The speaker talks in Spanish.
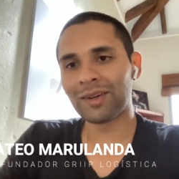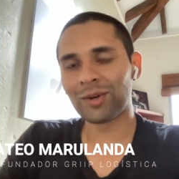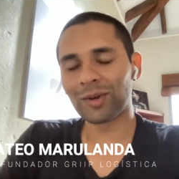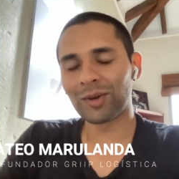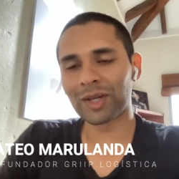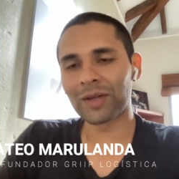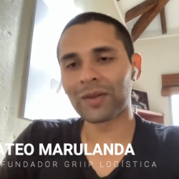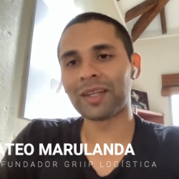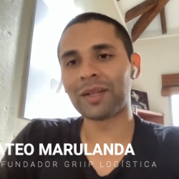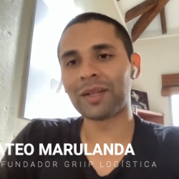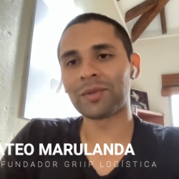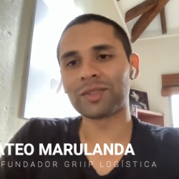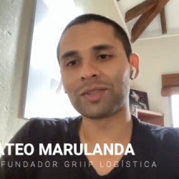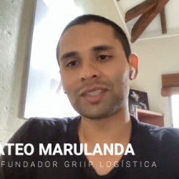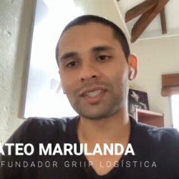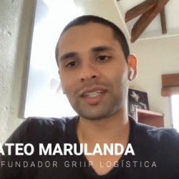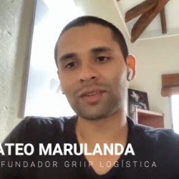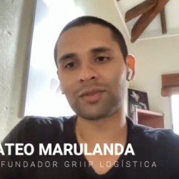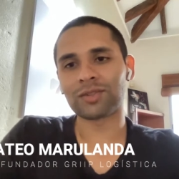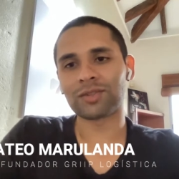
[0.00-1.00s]
lo que venimos
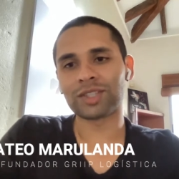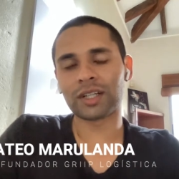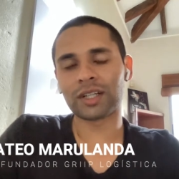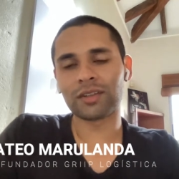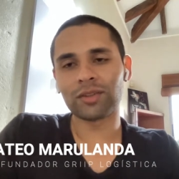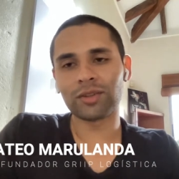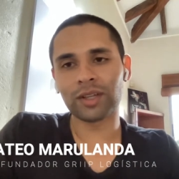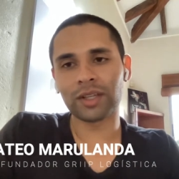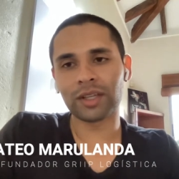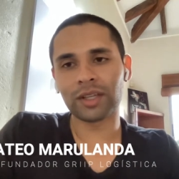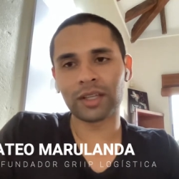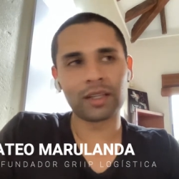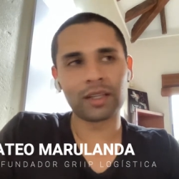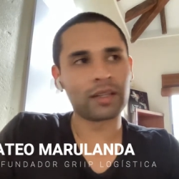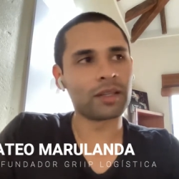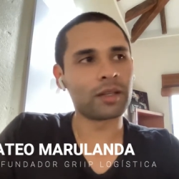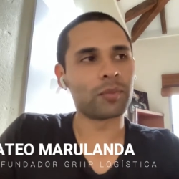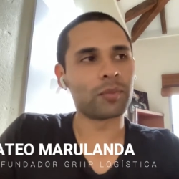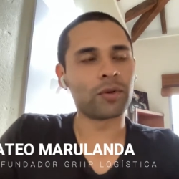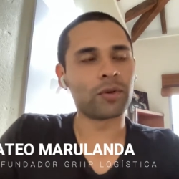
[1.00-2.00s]
desarrollando
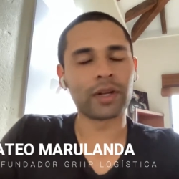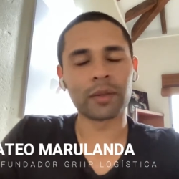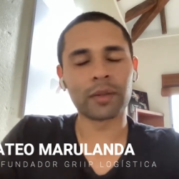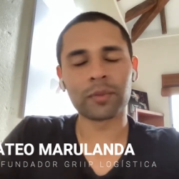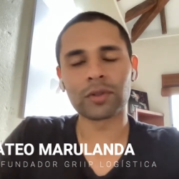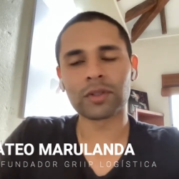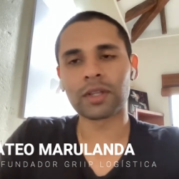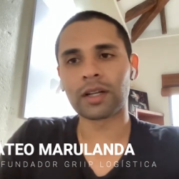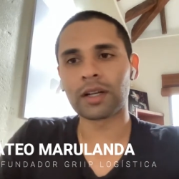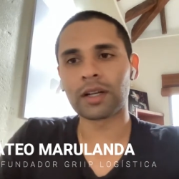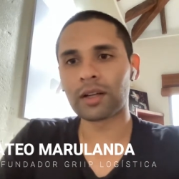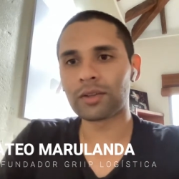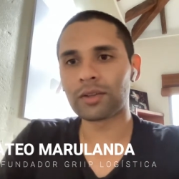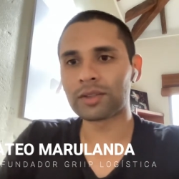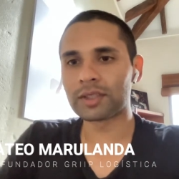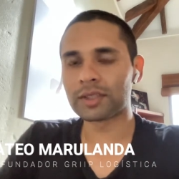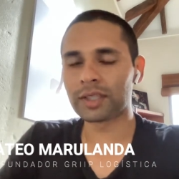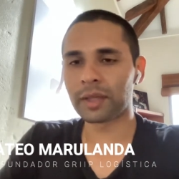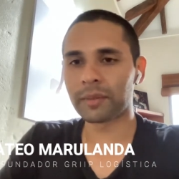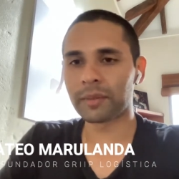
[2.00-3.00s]
y, poder aportar al
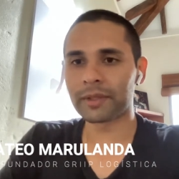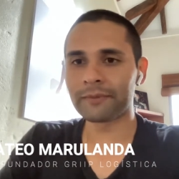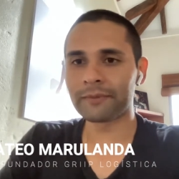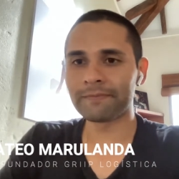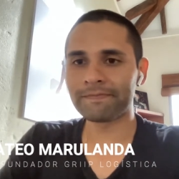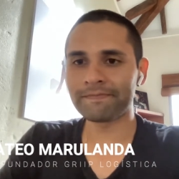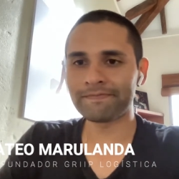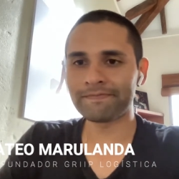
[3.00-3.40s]
ecosistema.